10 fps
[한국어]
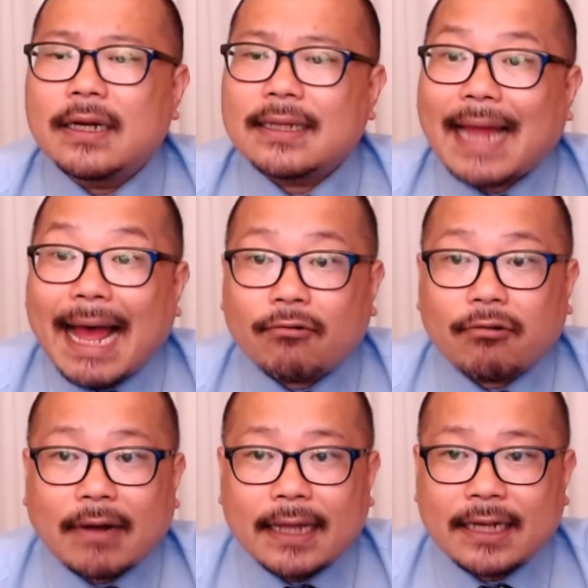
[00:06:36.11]
타
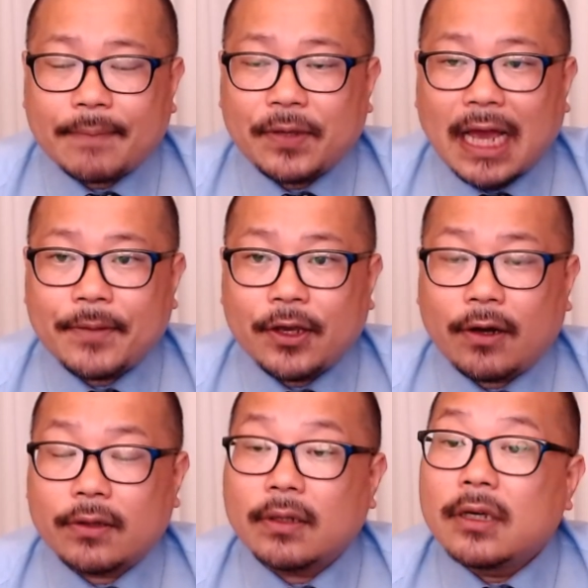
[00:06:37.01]
국가들에
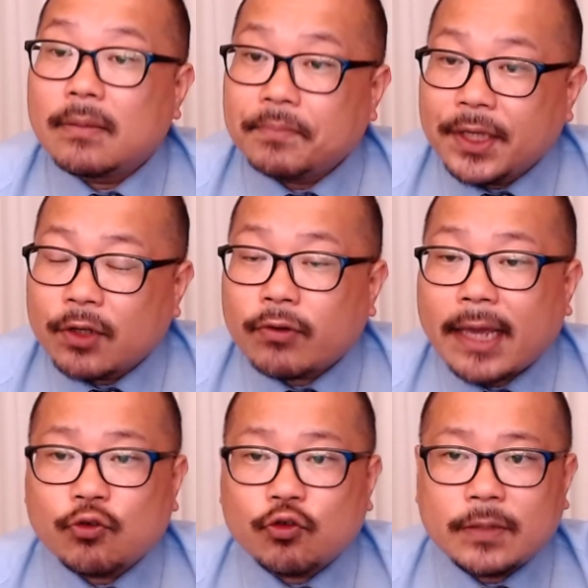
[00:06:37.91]
비하면 미국의
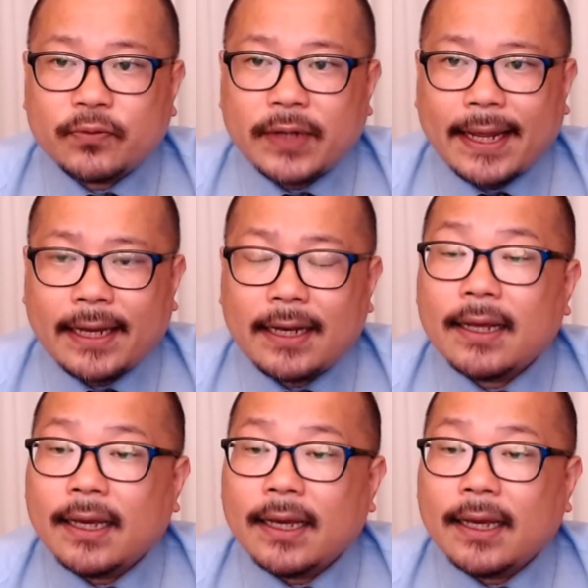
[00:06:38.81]
60분의 1,